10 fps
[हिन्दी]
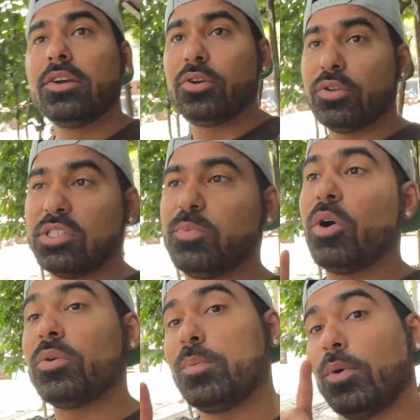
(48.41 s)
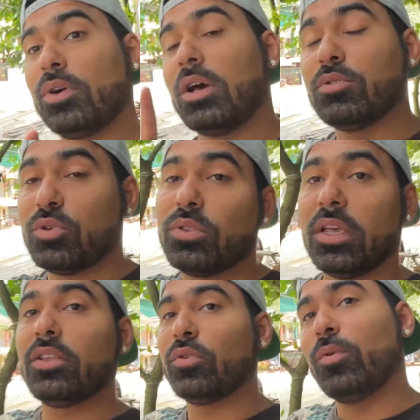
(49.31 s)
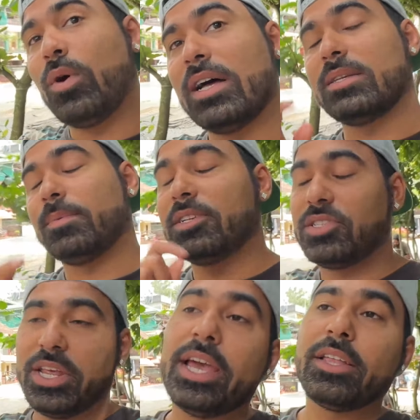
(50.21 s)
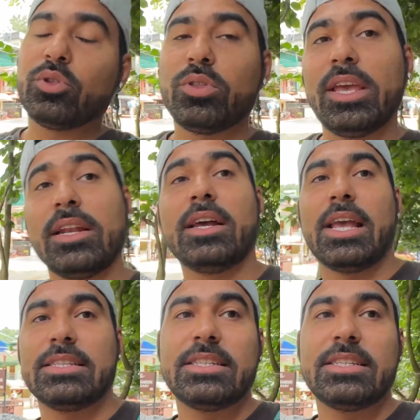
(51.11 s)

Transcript: टूरिस्ट स्पॉट बोट हाउस होती है तो वो आज अपना स्टे है तो देखना कैसे